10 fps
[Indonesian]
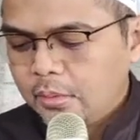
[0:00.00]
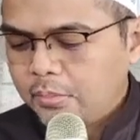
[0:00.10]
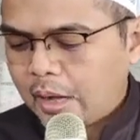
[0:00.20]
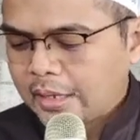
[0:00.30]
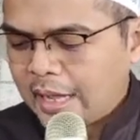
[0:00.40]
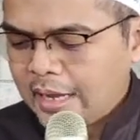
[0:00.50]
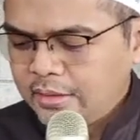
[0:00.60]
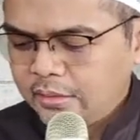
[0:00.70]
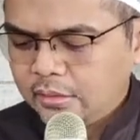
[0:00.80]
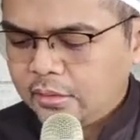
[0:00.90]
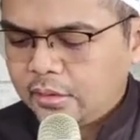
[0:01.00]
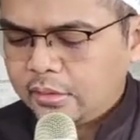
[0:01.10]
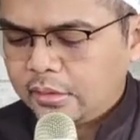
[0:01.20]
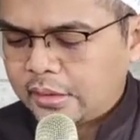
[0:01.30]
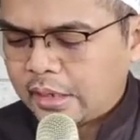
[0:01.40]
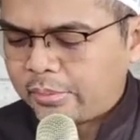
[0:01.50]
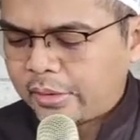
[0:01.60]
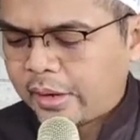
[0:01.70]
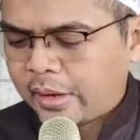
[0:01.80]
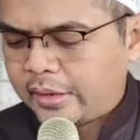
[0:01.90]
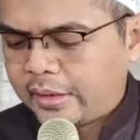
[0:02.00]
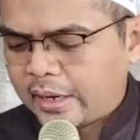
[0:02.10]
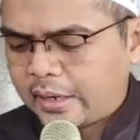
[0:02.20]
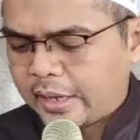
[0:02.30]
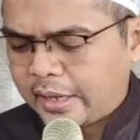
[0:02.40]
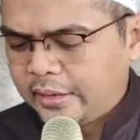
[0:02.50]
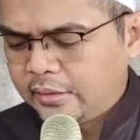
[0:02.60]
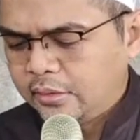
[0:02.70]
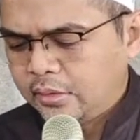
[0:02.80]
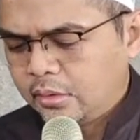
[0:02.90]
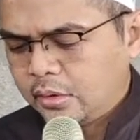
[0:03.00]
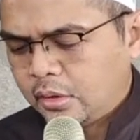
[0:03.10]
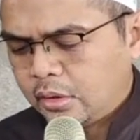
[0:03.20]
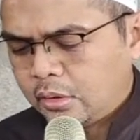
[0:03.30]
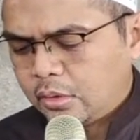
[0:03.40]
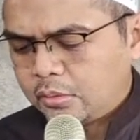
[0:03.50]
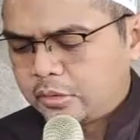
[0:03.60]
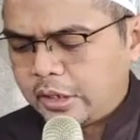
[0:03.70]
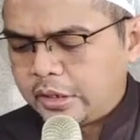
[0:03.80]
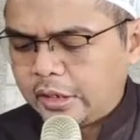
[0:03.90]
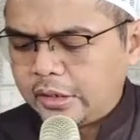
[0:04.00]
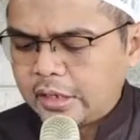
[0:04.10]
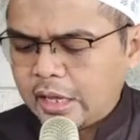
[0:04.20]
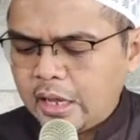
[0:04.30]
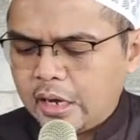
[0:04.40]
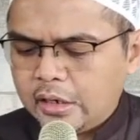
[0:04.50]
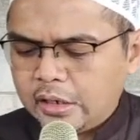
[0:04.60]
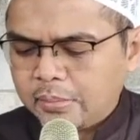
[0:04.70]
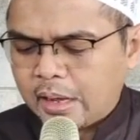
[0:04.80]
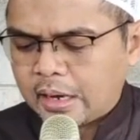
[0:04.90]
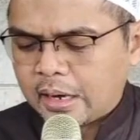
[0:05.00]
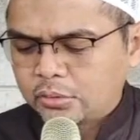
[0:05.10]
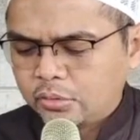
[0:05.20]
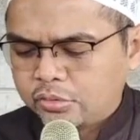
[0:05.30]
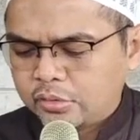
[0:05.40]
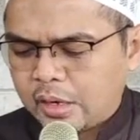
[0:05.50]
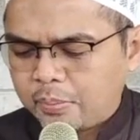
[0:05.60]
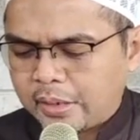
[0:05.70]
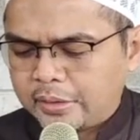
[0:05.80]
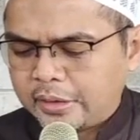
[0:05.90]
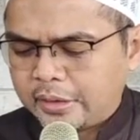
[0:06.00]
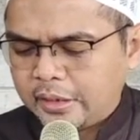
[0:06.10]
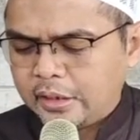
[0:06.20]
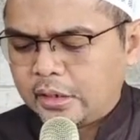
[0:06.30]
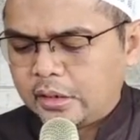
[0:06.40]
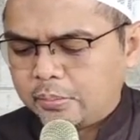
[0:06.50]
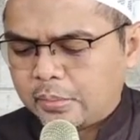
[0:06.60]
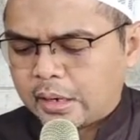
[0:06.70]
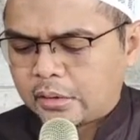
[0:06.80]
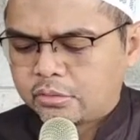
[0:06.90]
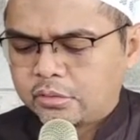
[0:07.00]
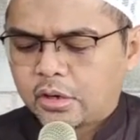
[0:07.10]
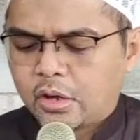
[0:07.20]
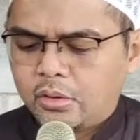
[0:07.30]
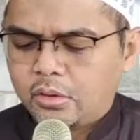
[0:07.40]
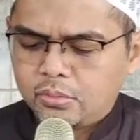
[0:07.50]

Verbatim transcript: bahkan di dalam riwayat yang lain tingginya 500 yang paling tinggi 500 diro